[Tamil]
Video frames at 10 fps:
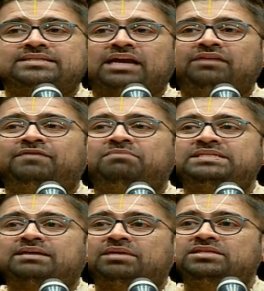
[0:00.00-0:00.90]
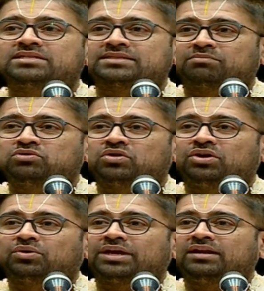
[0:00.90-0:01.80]
சர்வம் சமஞ்சசம்னு
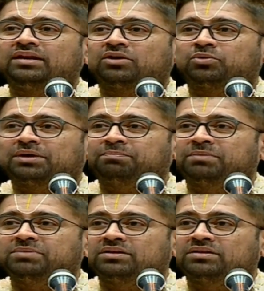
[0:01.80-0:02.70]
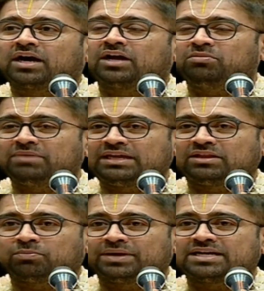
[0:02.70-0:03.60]
சொல்லிடணும் என்ன குழப்பம் இருந்தாலும்
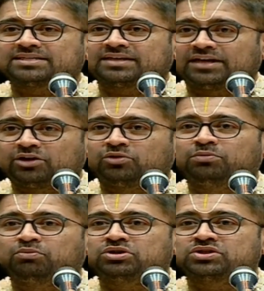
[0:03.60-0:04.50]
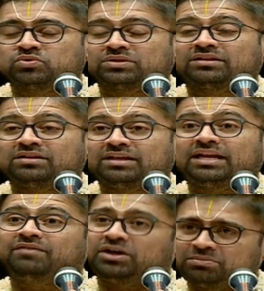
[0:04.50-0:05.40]
இந்த உபன்யாசம் கேட்டுட்டு புருஷ சுத்தத்தில்
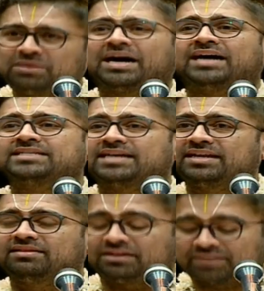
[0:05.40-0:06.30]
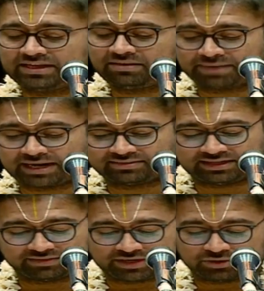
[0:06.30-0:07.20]
தீர வேண்டும் நம்ம ஆச்சாரியன் திருவடியில்
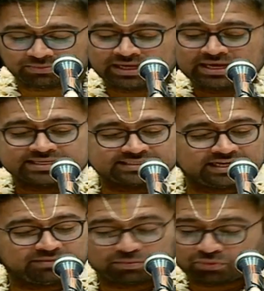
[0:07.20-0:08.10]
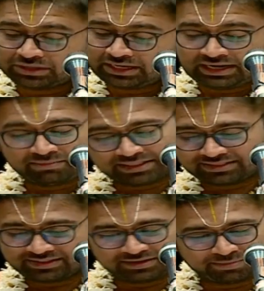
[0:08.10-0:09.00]
பிரார்த்திக்க வேண்டும் சரி இப்போ முதல்
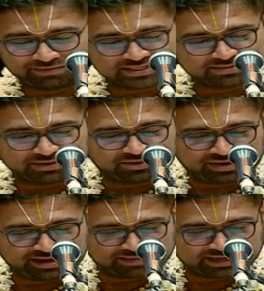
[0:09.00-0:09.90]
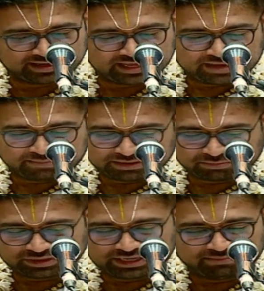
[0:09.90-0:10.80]
மந்திரத்துக்கு பிரவேசம் பண்ணி விடலாமா இப்போ இந்த
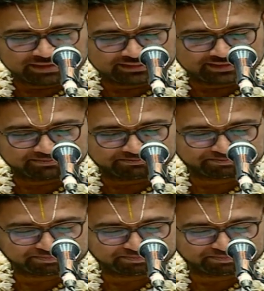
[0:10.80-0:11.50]
முதல் மந்திரம்